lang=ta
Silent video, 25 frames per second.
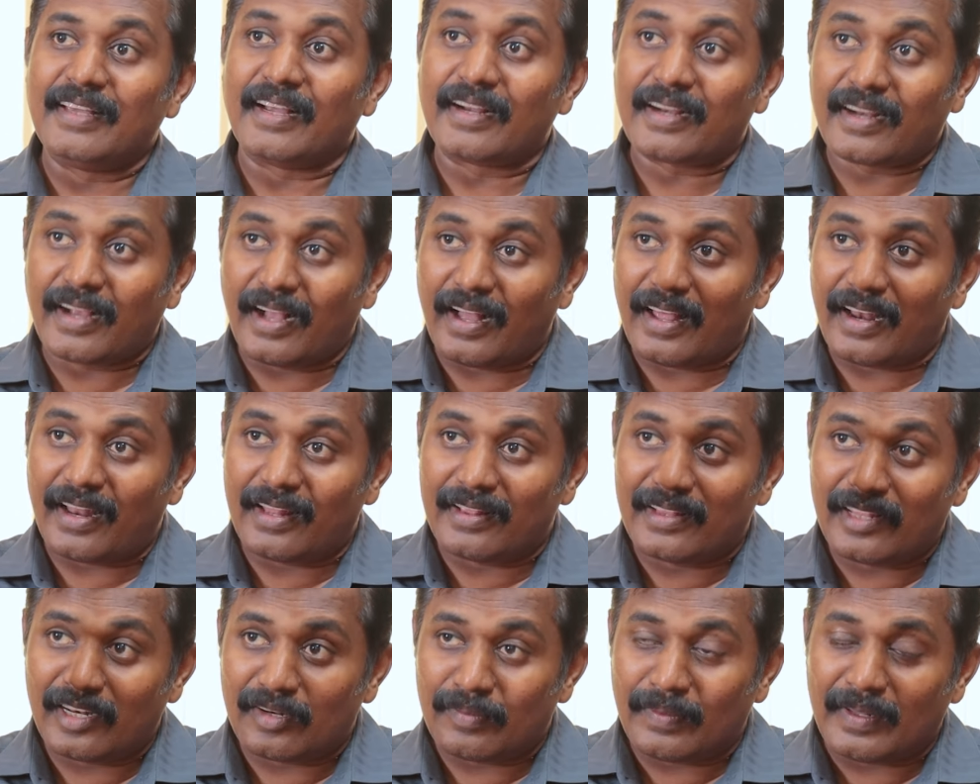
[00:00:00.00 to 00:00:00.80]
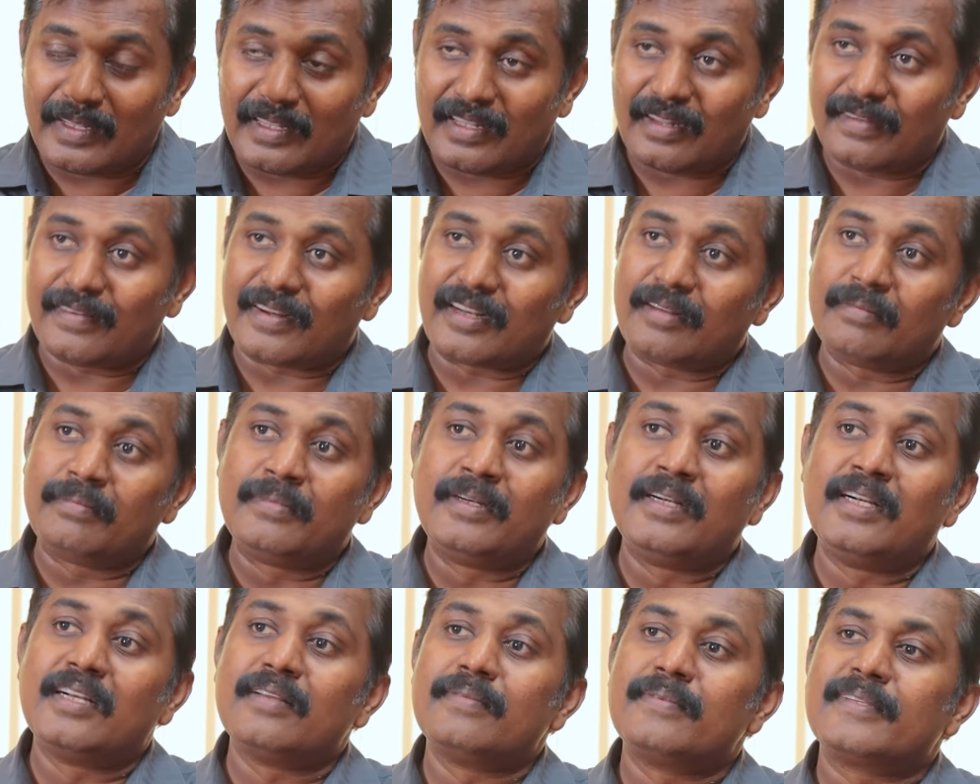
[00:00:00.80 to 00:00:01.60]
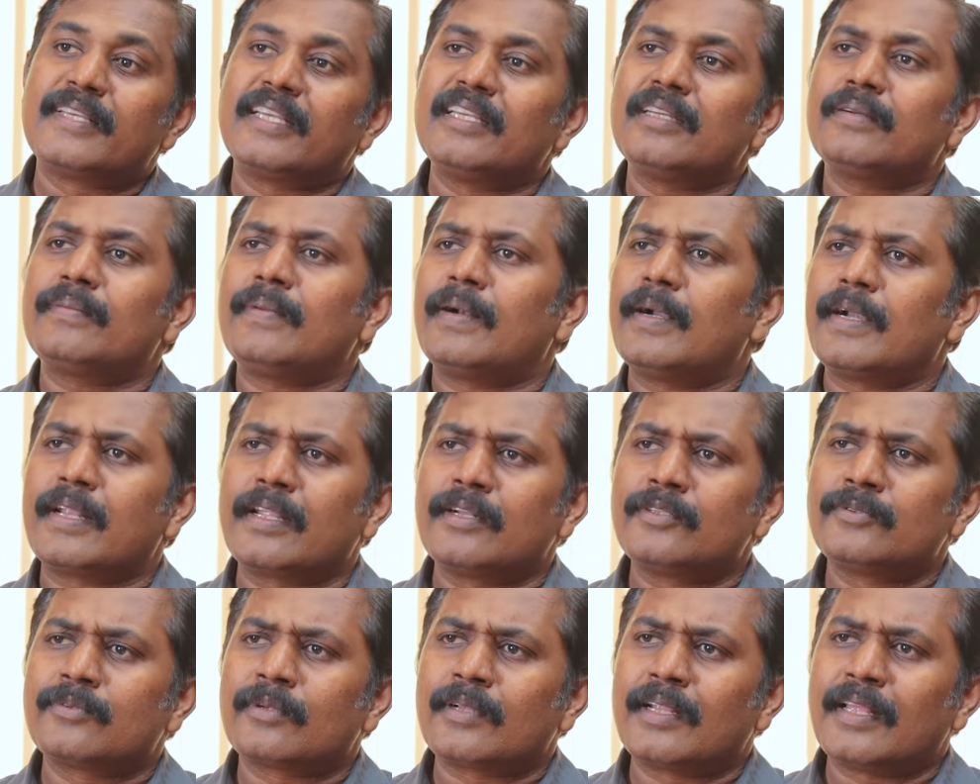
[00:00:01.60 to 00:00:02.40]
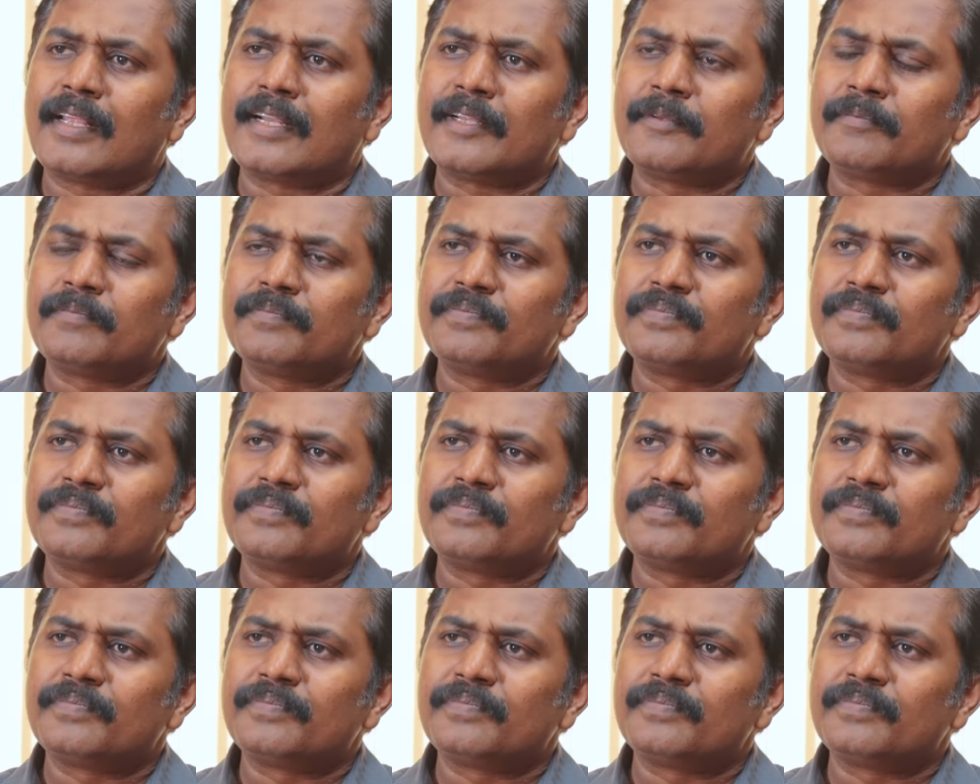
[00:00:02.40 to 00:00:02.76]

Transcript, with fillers: எக்காலத்திலும் அத்தவறை மீண்டும் செய்ய மாட்டேன்னு சொன்னார்